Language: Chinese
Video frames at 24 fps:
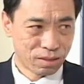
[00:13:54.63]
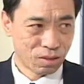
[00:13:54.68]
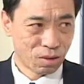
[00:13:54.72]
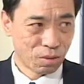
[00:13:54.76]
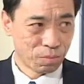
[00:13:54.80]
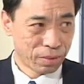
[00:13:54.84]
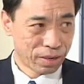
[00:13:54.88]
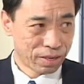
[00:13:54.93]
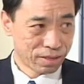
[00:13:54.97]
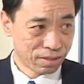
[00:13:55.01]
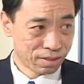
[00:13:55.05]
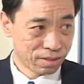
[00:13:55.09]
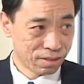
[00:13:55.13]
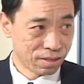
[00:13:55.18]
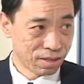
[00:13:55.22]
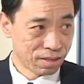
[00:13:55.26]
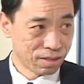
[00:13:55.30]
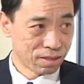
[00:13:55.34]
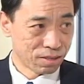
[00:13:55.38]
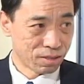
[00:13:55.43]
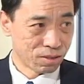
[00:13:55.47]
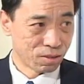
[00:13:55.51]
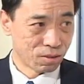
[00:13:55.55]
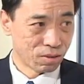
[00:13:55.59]
到八四
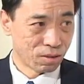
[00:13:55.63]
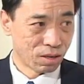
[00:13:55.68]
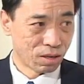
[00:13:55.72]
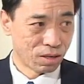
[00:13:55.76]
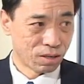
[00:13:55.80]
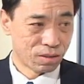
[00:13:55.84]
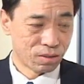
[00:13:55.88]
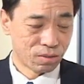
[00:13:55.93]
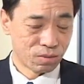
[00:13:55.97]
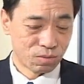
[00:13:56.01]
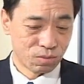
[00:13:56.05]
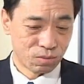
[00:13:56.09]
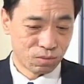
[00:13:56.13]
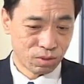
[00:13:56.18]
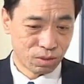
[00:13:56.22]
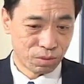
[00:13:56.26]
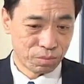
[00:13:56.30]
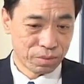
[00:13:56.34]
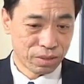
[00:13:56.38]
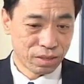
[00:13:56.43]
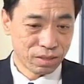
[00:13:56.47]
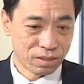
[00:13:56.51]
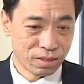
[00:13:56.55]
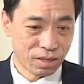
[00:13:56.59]
年的时候啊，
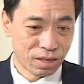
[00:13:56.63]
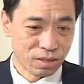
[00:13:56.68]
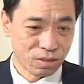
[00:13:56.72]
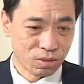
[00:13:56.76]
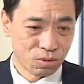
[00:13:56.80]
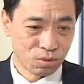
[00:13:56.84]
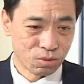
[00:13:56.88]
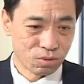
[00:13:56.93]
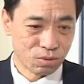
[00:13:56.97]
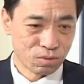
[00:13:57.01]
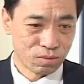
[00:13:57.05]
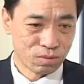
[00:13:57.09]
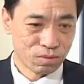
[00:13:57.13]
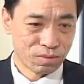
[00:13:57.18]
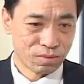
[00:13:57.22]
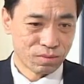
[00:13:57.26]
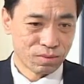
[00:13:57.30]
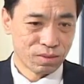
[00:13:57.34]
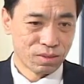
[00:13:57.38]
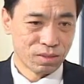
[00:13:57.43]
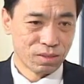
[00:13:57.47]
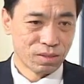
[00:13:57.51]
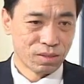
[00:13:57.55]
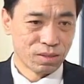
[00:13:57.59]
我一边演出，
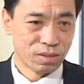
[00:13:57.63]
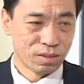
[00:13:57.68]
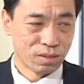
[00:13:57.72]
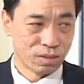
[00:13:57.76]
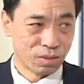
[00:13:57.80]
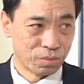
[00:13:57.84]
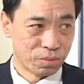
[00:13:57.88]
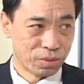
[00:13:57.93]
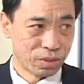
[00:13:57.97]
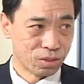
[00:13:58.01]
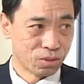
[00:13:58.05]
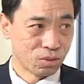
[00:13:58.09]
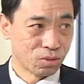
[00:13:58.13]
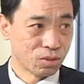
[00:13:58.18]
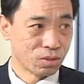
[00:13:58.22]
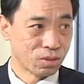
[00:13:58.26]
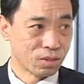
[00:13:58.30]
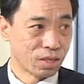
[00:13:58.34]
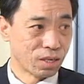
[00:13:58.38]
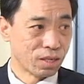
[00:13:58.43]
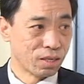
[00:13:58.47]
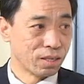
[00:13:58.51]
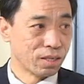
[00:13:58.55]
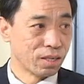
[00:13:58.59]
一边就
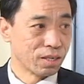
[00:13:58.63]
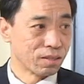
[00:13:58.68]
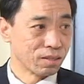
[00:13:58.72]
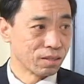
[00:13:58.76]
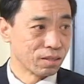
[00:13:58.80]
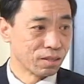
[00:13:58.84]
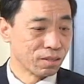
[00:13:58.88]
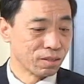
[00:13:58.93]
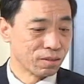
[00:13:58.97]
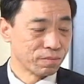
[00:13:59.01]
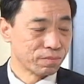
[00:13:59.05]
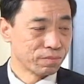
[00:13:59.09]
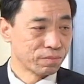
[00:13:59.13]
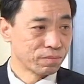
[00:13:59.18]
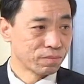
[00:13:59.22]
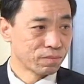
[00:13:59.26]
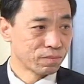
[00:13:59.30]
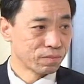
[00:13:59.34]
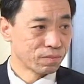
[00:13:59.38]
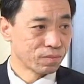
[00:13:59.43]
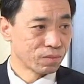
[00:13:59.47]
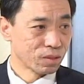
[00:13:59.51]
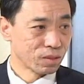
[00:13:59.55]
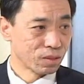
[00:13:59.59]
是在练这个
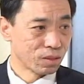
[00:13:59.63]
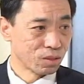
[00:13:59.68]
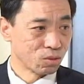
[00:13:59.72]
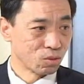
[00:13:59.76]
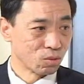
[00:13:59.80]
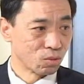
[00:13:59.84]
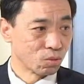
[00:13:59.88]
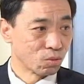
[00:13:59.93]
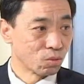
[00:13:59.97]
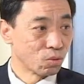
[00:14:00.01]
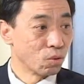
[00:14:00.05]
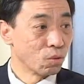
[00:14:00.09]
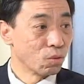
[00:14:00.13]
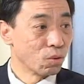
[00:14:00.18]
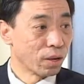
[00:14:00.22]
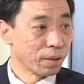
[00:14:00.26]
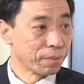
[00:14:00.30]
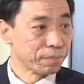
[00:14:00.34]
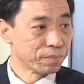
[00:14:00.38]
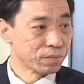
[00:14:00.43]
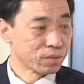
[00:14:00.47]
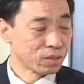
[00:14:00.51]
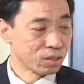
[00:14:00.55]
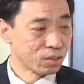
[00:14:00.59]
各种功
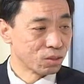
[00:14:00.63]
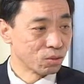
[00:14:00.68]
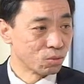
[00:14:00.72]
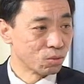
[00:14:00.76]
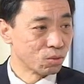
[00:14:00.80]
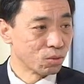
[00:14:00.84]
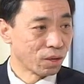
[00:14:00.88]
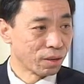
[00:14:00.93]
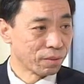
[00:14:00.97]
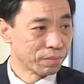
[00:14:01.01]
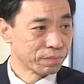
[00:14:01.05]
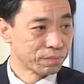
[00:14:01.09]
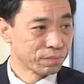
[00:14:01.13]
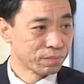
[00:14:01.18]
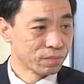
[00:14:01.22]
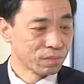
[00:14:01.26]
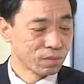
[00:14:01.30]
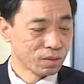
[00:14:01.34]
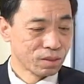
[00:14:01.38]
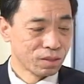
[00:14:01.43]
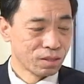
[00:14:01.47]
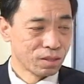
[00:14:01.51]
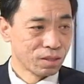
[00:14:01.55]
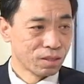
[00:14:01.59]
啊、气功啊。
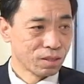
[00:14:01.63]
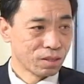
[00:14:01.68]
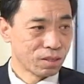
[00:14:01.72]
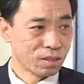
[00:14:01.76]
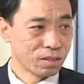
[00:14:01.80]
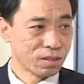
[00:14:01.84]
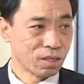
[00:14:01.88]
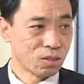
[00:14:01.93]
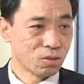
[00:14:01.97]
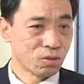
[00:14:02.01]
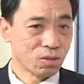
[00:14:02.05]
你练了以